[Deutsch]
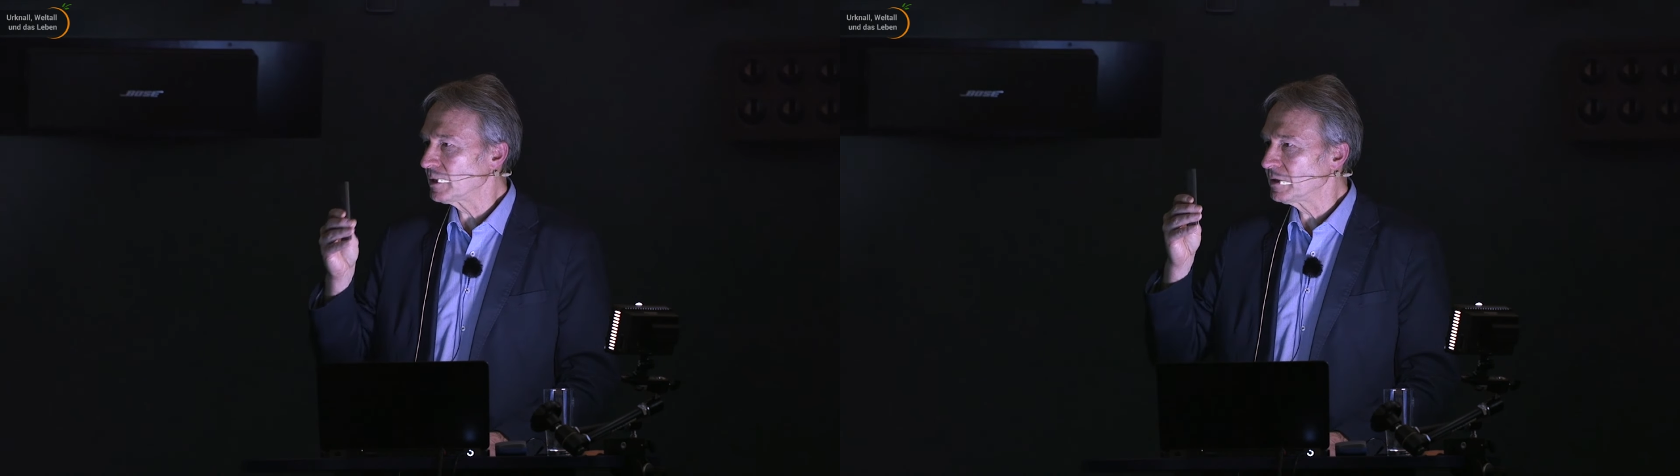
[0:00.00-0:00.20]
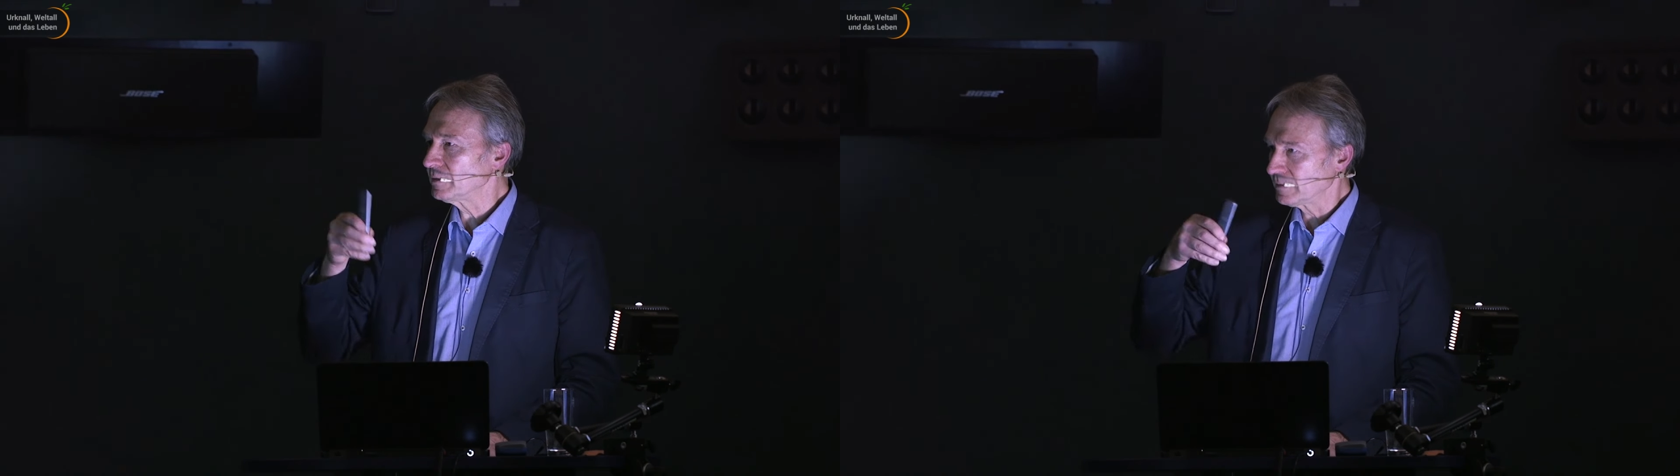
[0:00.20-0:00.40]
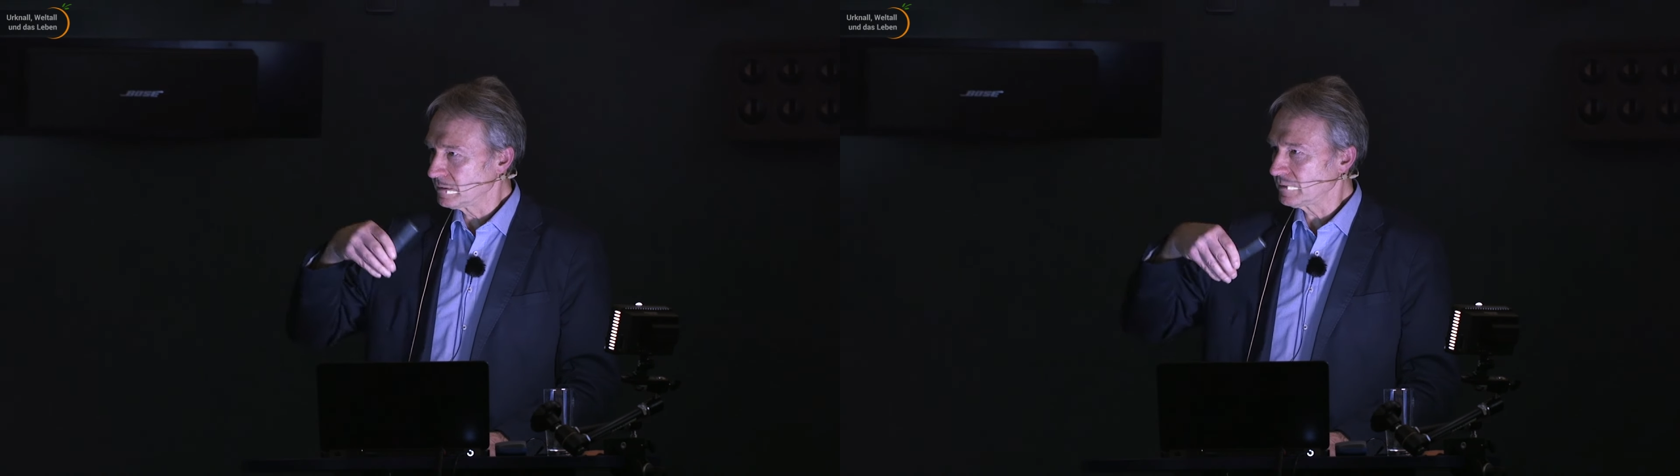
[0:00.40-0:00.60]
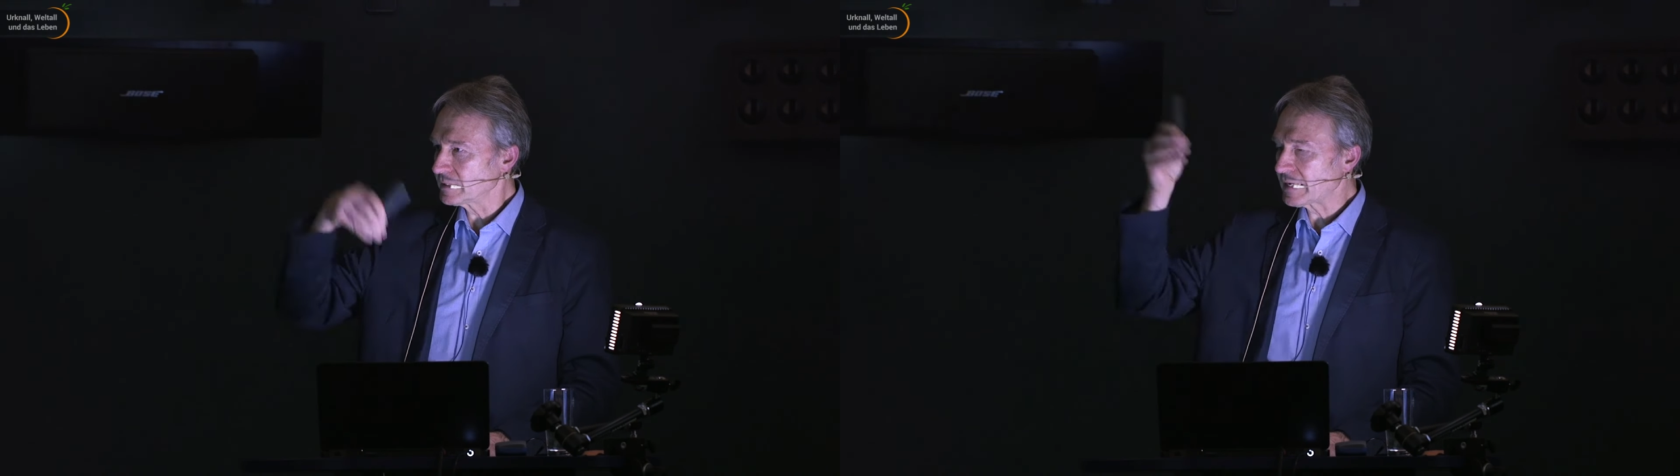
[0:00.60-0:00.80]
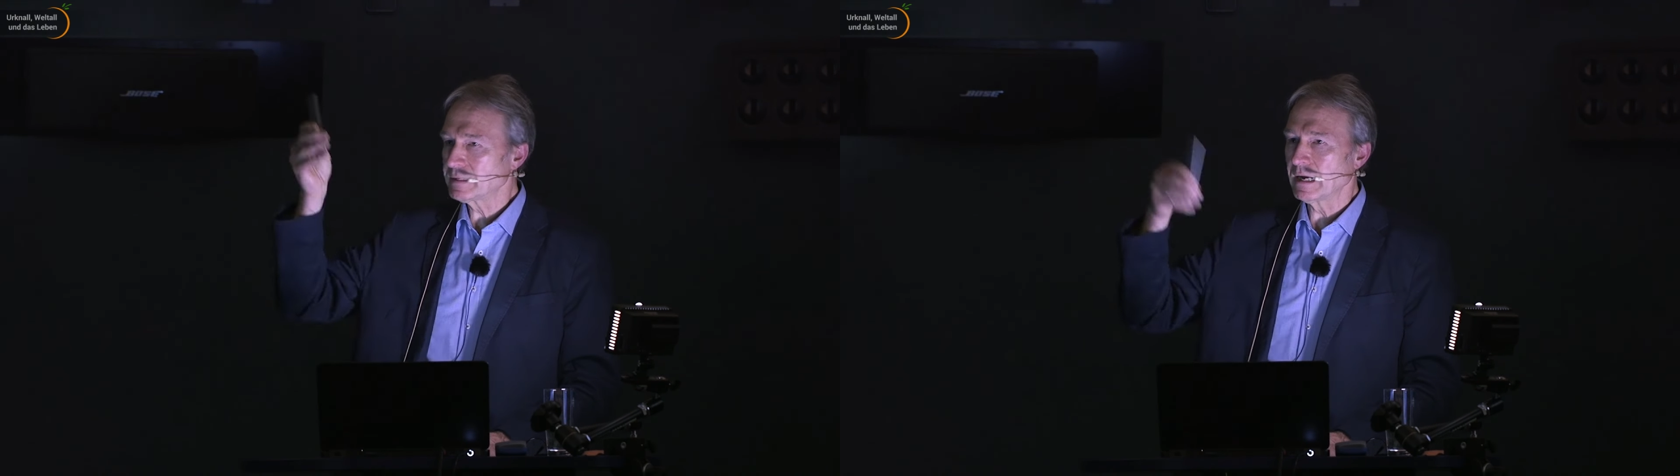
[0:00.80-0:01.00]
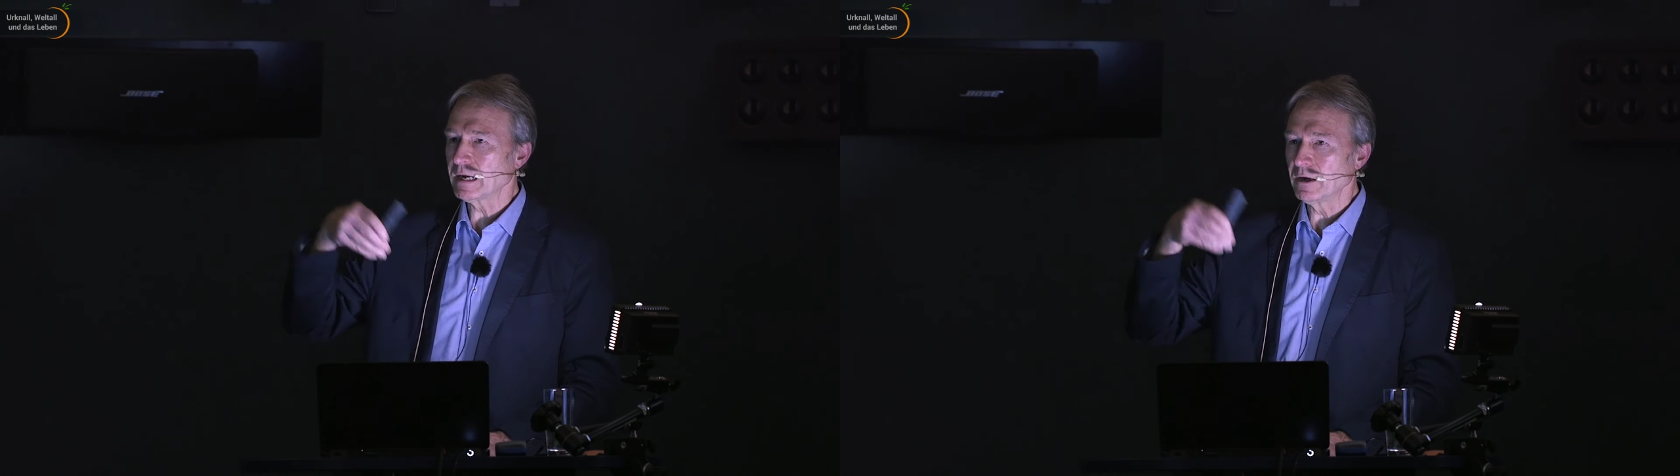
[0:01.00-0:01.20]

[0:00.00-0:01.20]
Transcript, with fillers: aber es geht nach